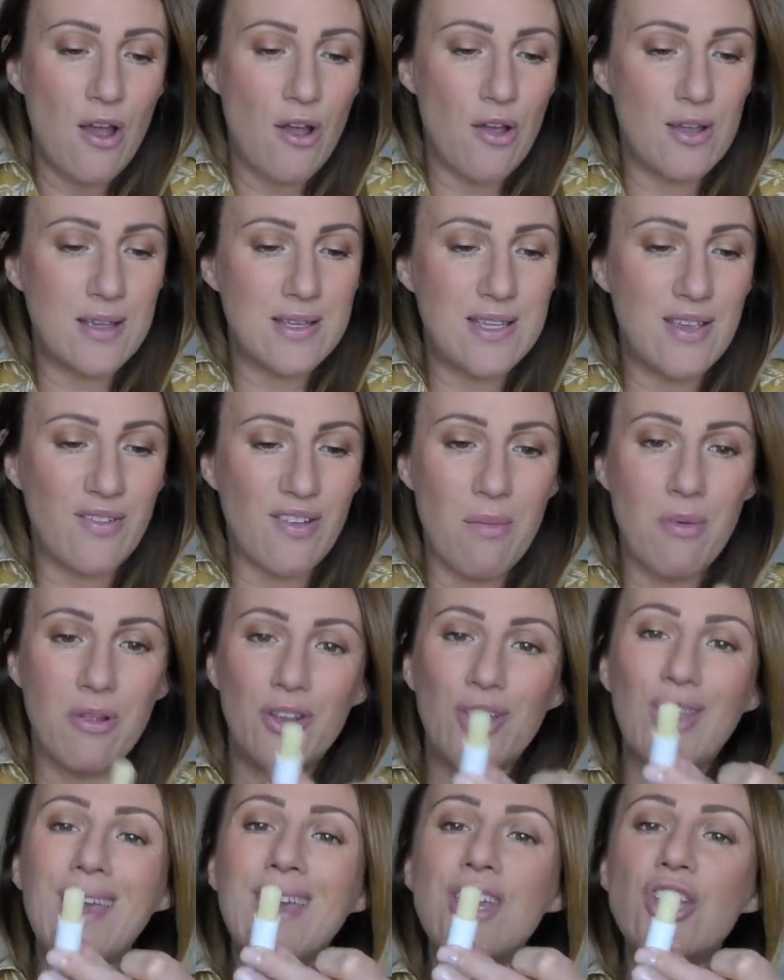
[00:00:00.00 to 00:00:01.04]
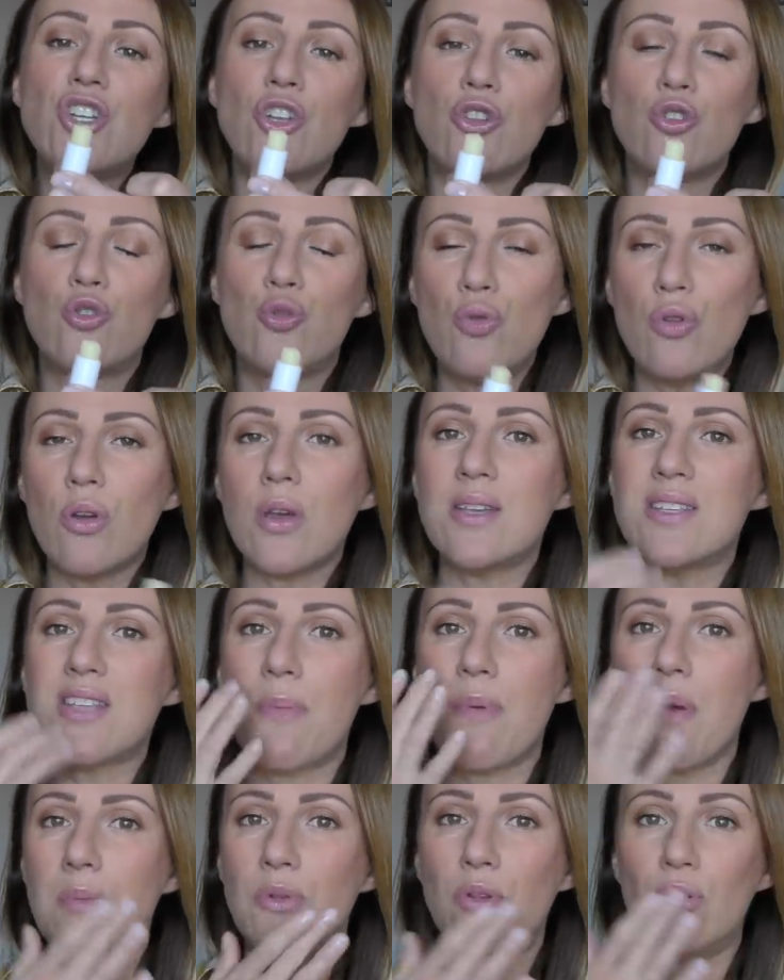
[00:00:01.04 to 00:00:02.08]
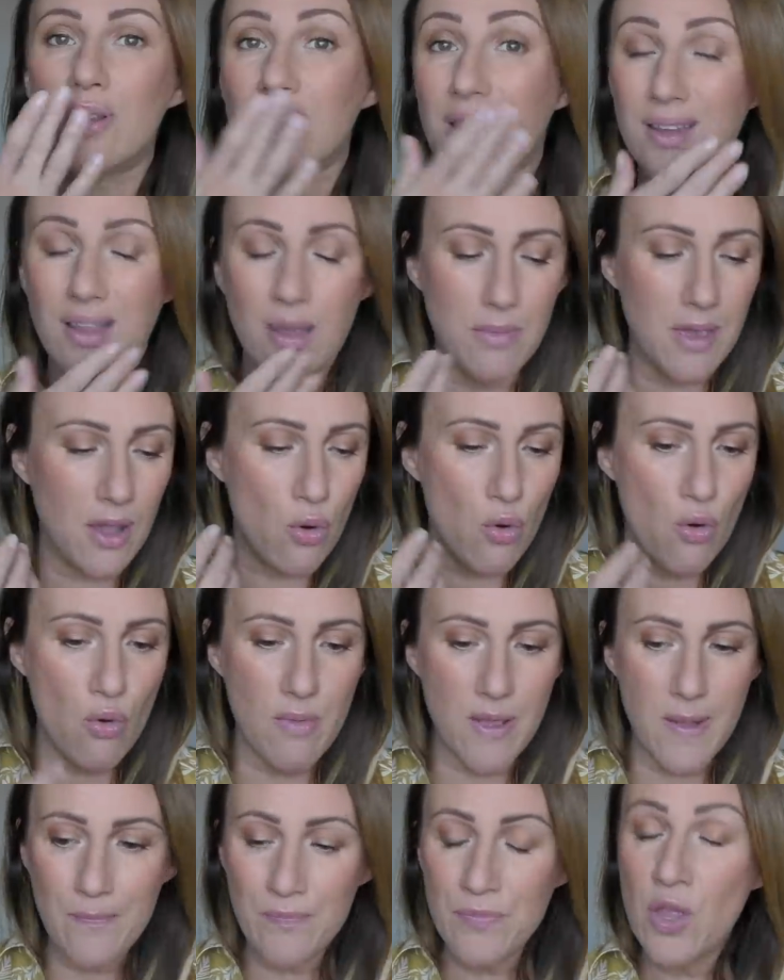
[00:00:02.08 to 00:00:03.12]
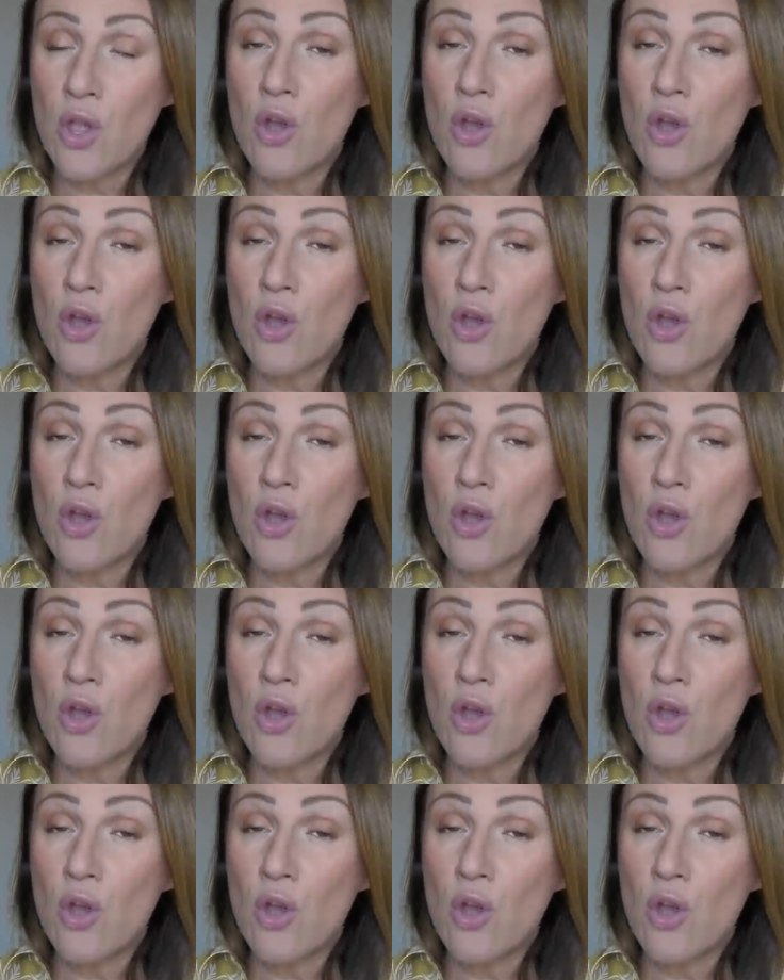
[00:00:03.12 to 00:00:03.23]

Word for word: Euh, c'est vraiment très riche en sucre et ça permet de très très bien gommer.